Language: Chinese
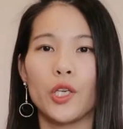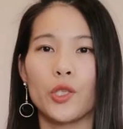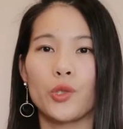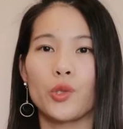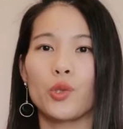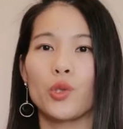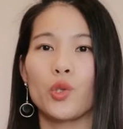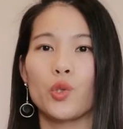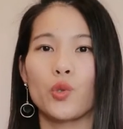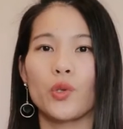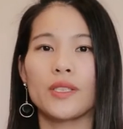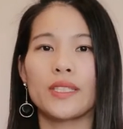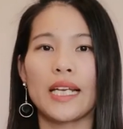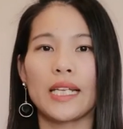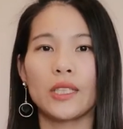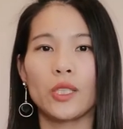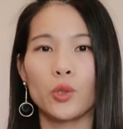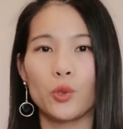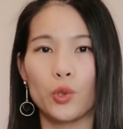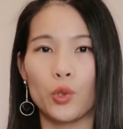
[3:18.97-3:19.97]
也就是说，
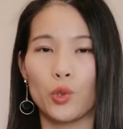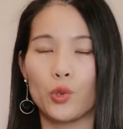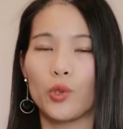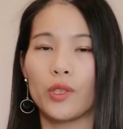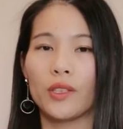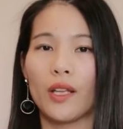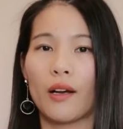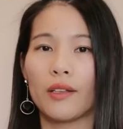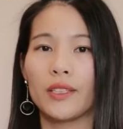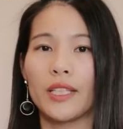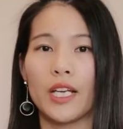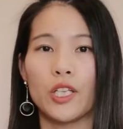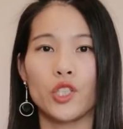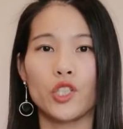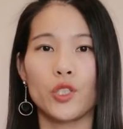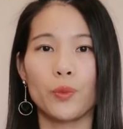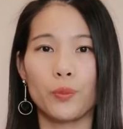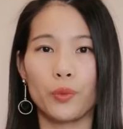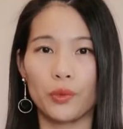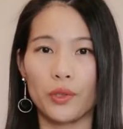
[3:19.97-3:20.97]
在你取出的当
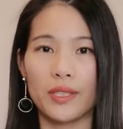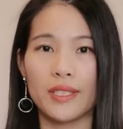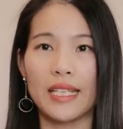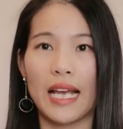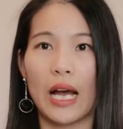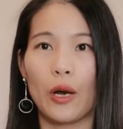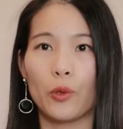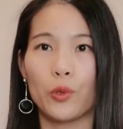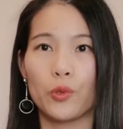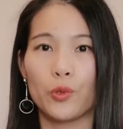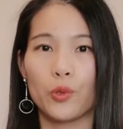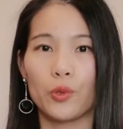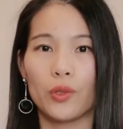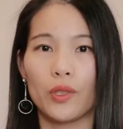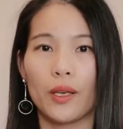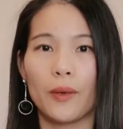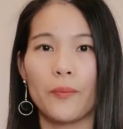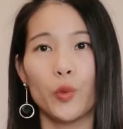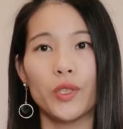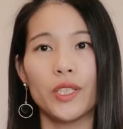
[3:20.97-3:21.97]
年是不能加回去
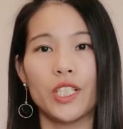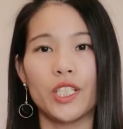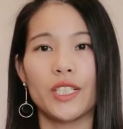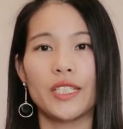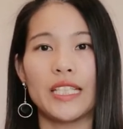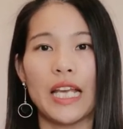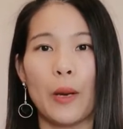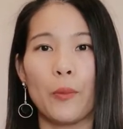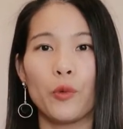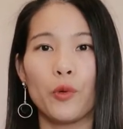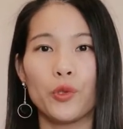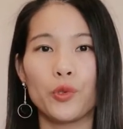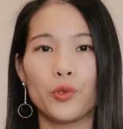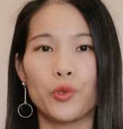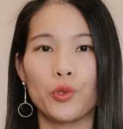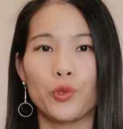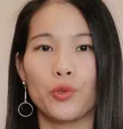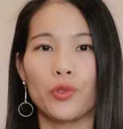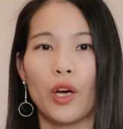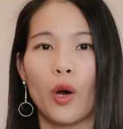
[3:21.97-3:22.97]
的。如果你是年末
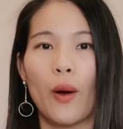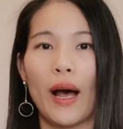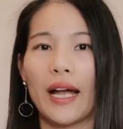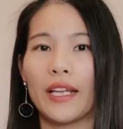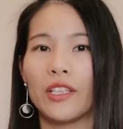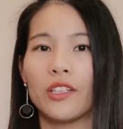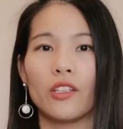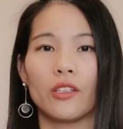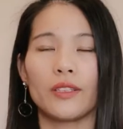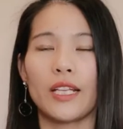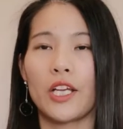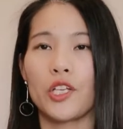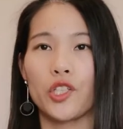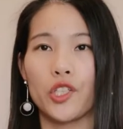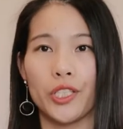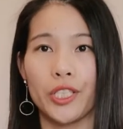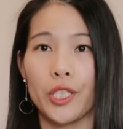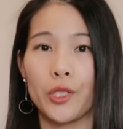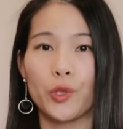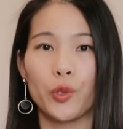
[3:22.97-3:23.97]
取出的话，你等待的
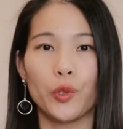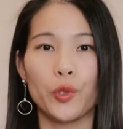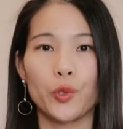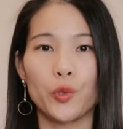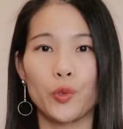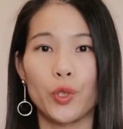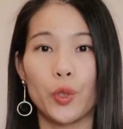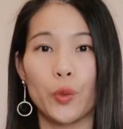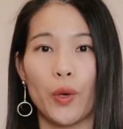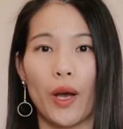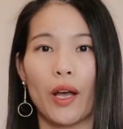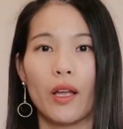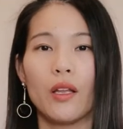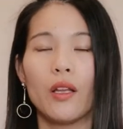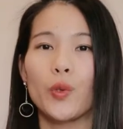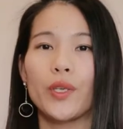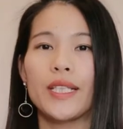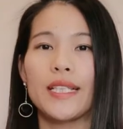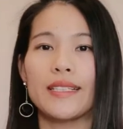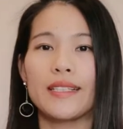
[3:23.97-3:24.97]
时间就会缩短。
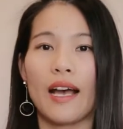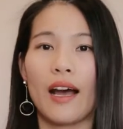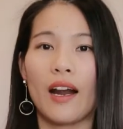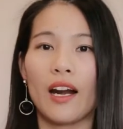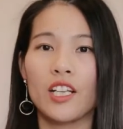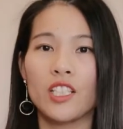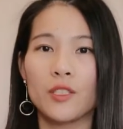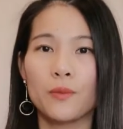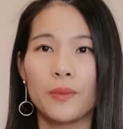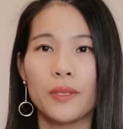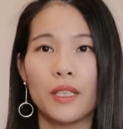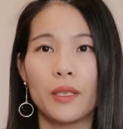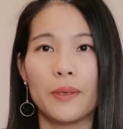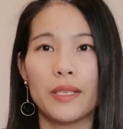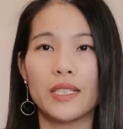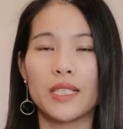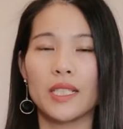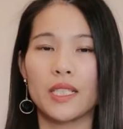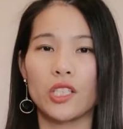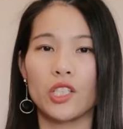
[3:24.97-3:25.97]
如果你在 RSP 里
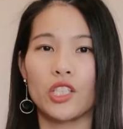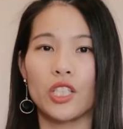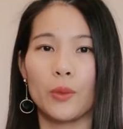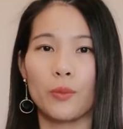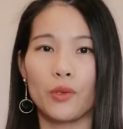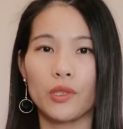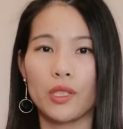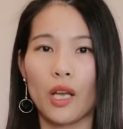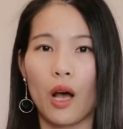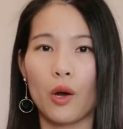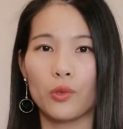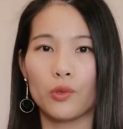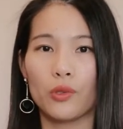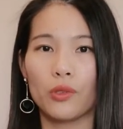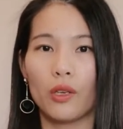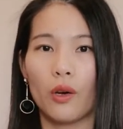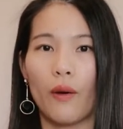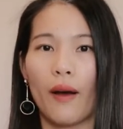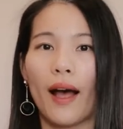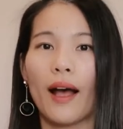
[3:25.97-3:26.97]
面进行这波操
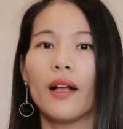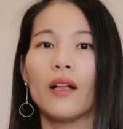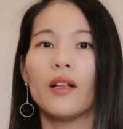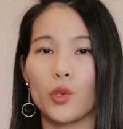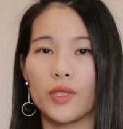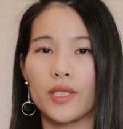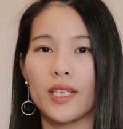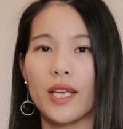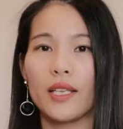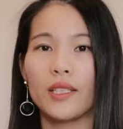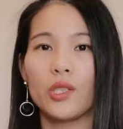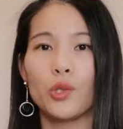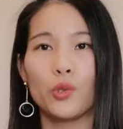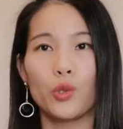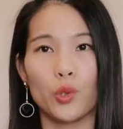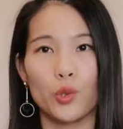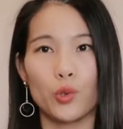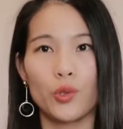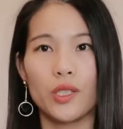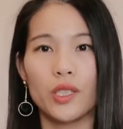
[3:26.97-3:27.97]
作的话，首先你
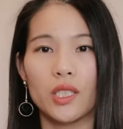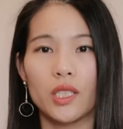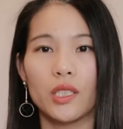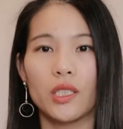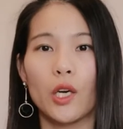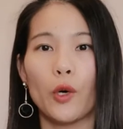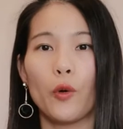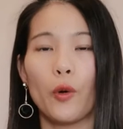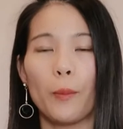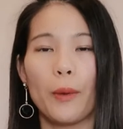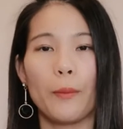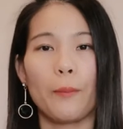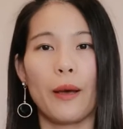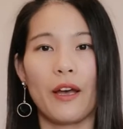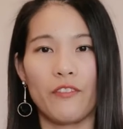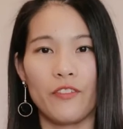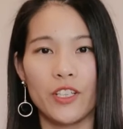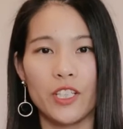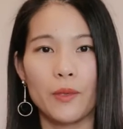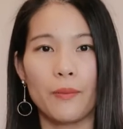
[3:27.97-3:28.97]
取出的金额会被
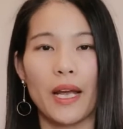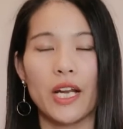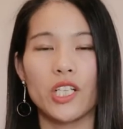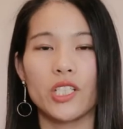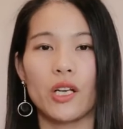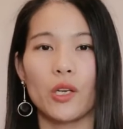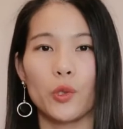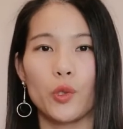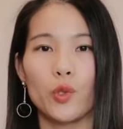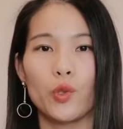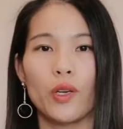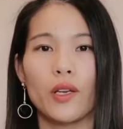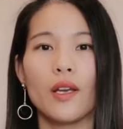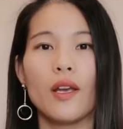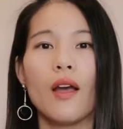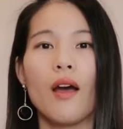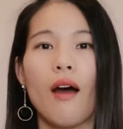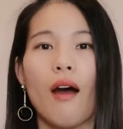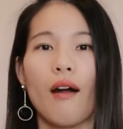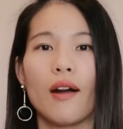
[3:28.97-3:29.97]
百分之百上
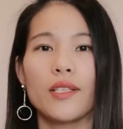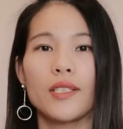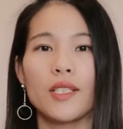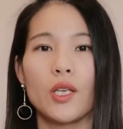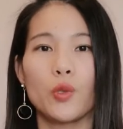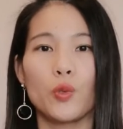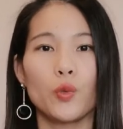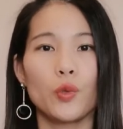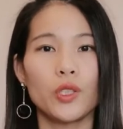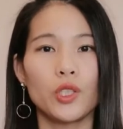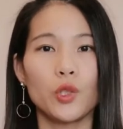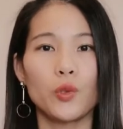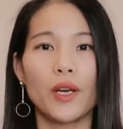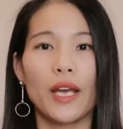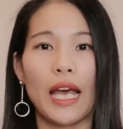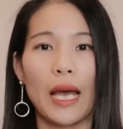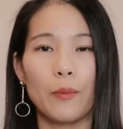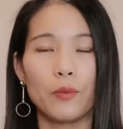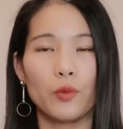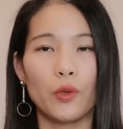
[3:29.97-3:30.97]
税，而且如果你
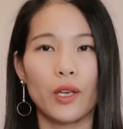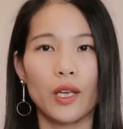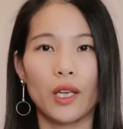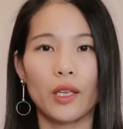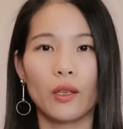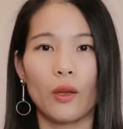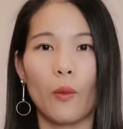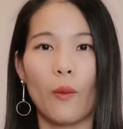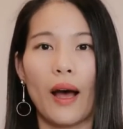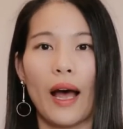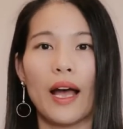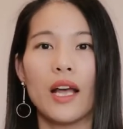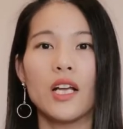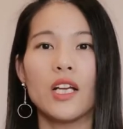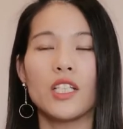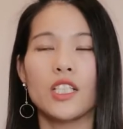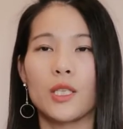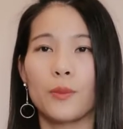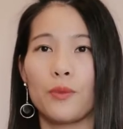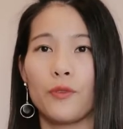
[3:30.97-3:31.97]
有 capital gain 的话，
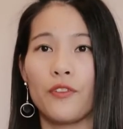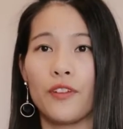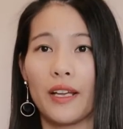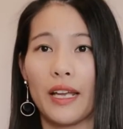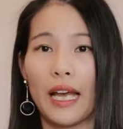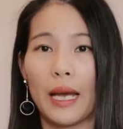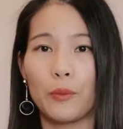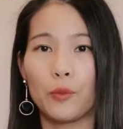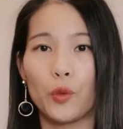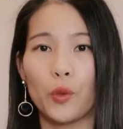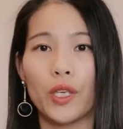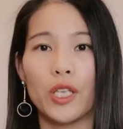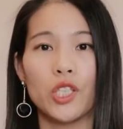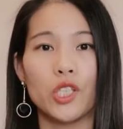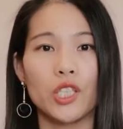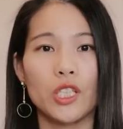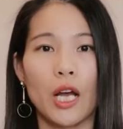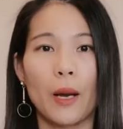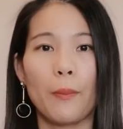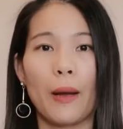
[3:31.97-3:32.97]
这部分 capital
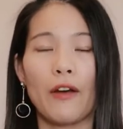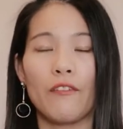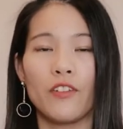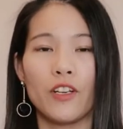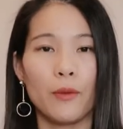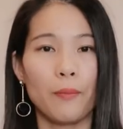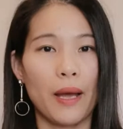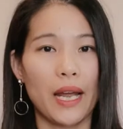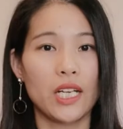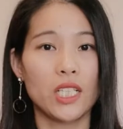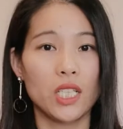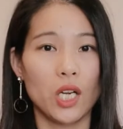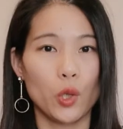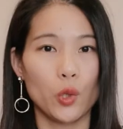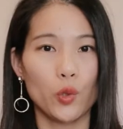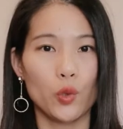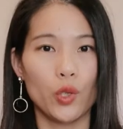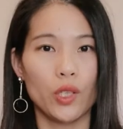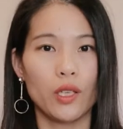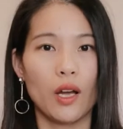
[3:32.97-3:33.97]
gain 是要百分之百
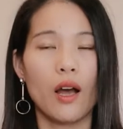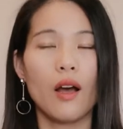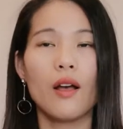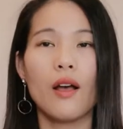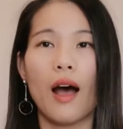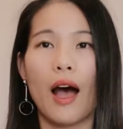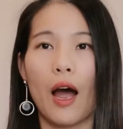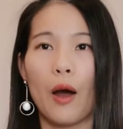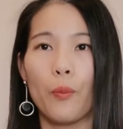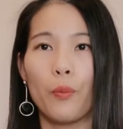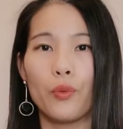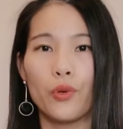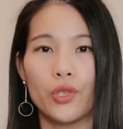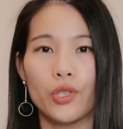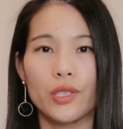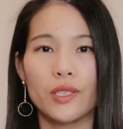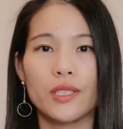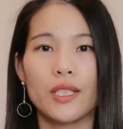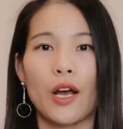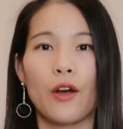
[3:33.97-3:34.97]
上税的，而不
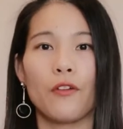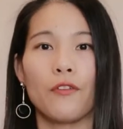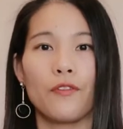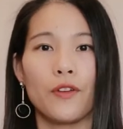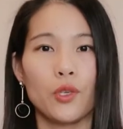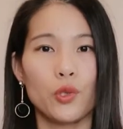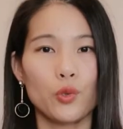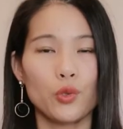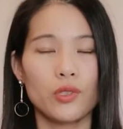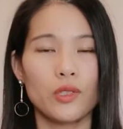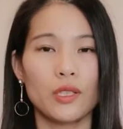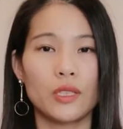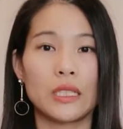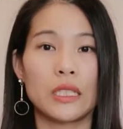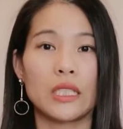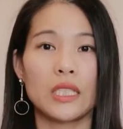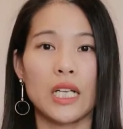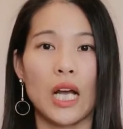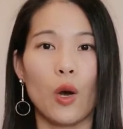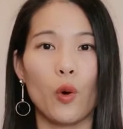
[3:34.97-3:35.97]
是像非注册
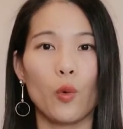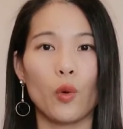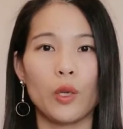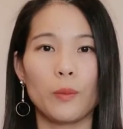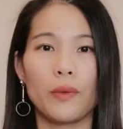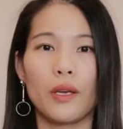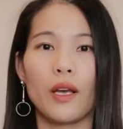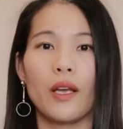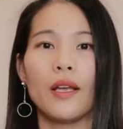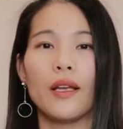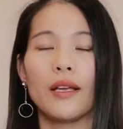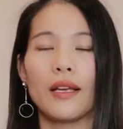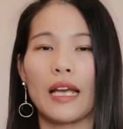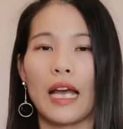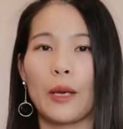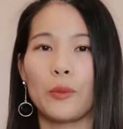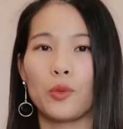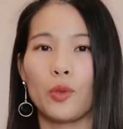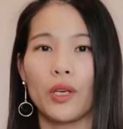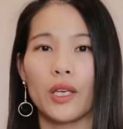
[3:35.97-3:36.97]
型账户里面
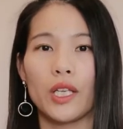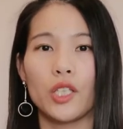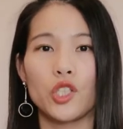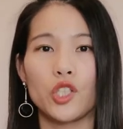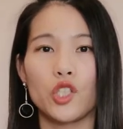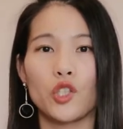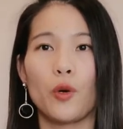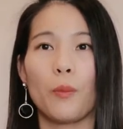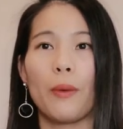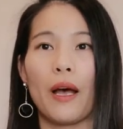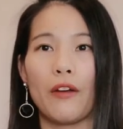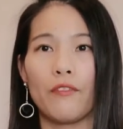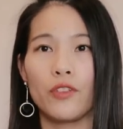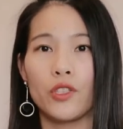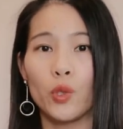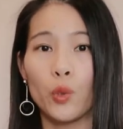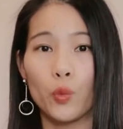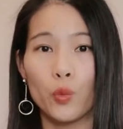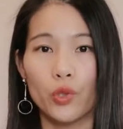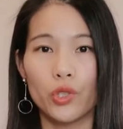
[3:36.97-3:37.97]
capital gain 只有百
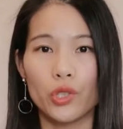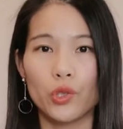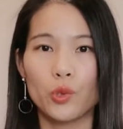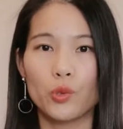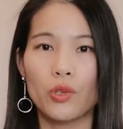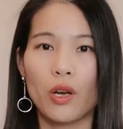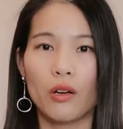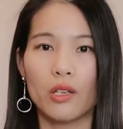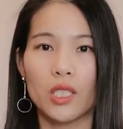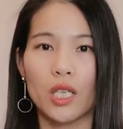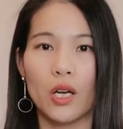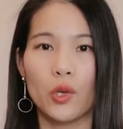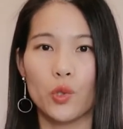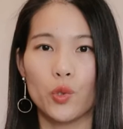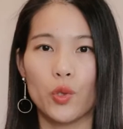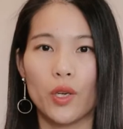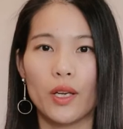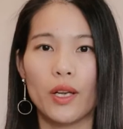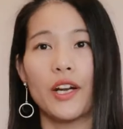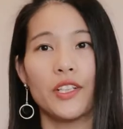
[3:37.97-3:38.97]
分之五十需要上
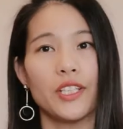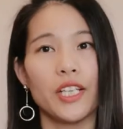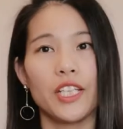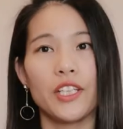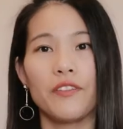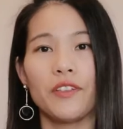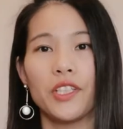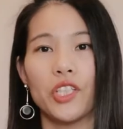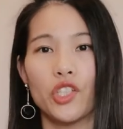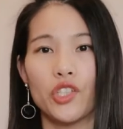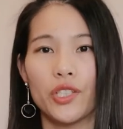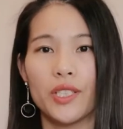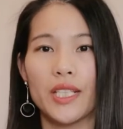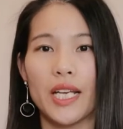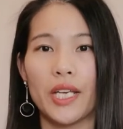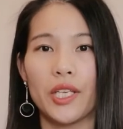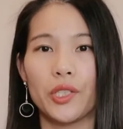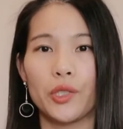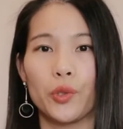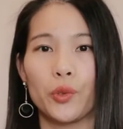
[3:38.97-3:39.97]
税。而且因为你之
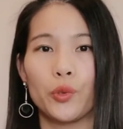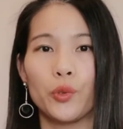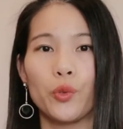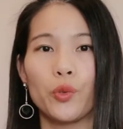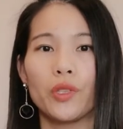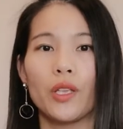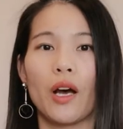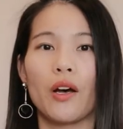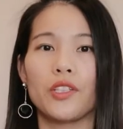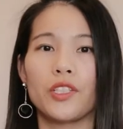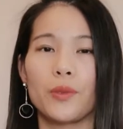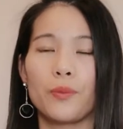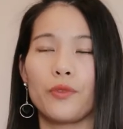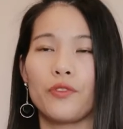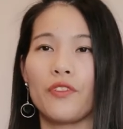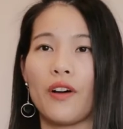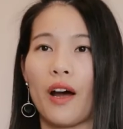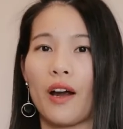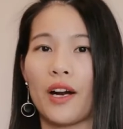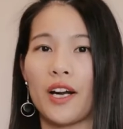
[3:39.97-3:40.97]
前已经用掉了这
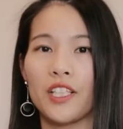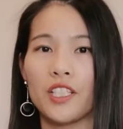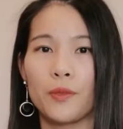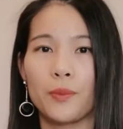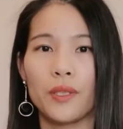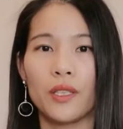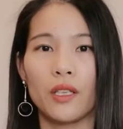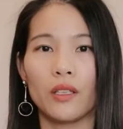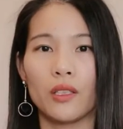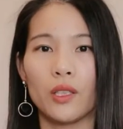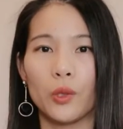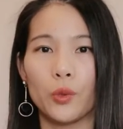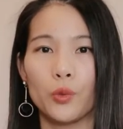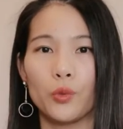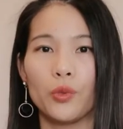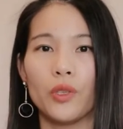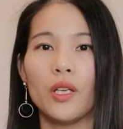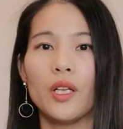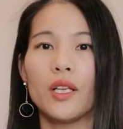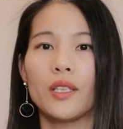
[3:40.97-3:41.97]
部分 RSP 的额
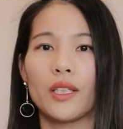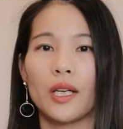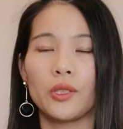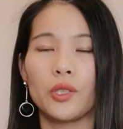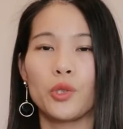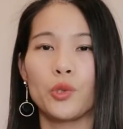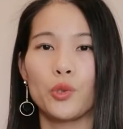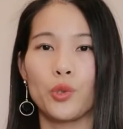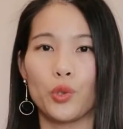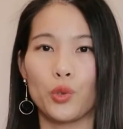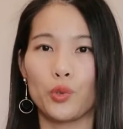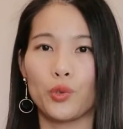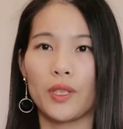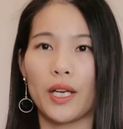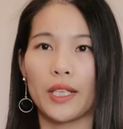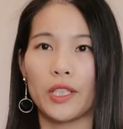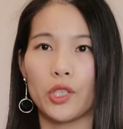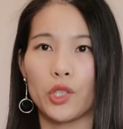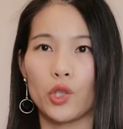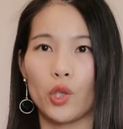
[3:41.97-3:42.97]
度，当你取出
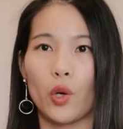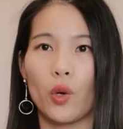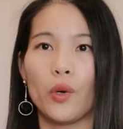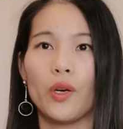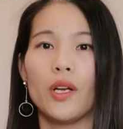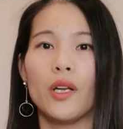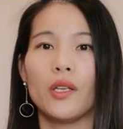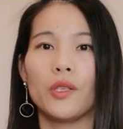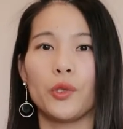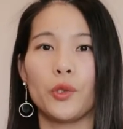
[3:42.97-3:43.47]
来的时候。